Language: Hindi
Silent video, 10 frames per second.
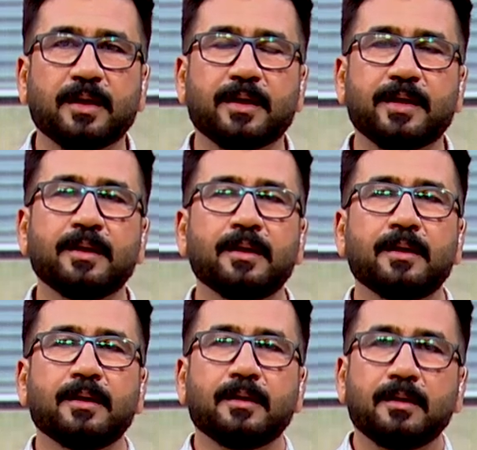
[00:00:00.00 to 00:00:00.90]
रहे हैं
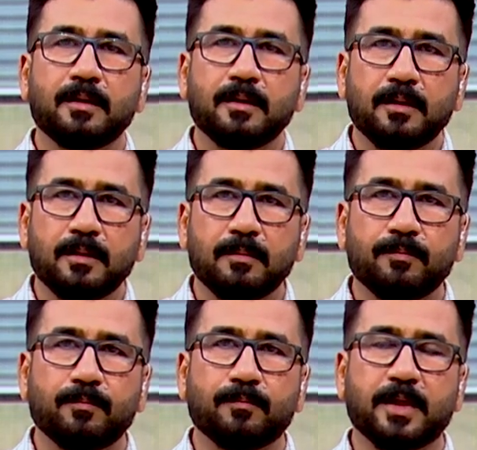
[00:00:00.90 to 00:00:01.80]

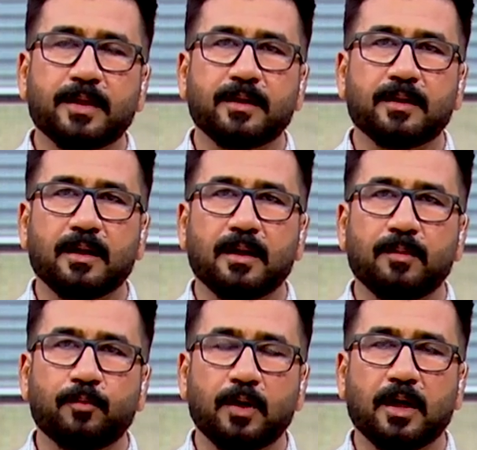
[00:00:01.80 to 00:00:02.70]
मटर का
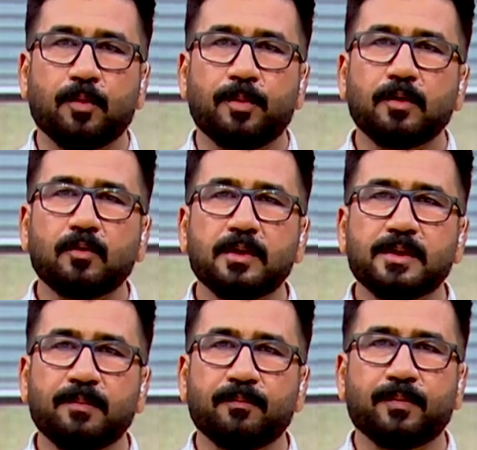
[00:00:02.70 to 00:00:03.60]
पुलाव बिल्कुल
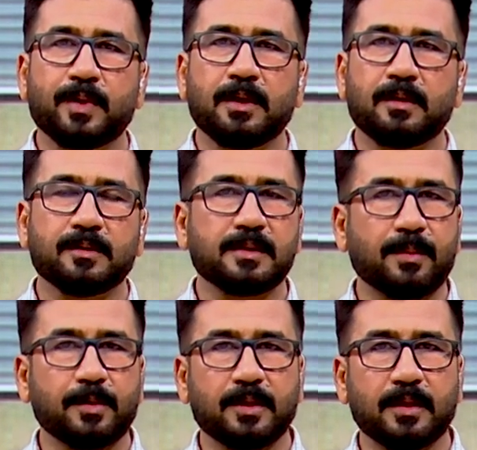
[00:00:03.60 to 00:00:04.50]
सिंपल
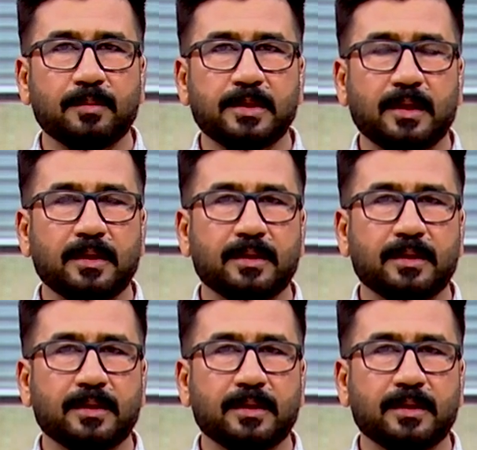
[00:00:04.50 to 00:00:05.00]
साबित गरम मसाले के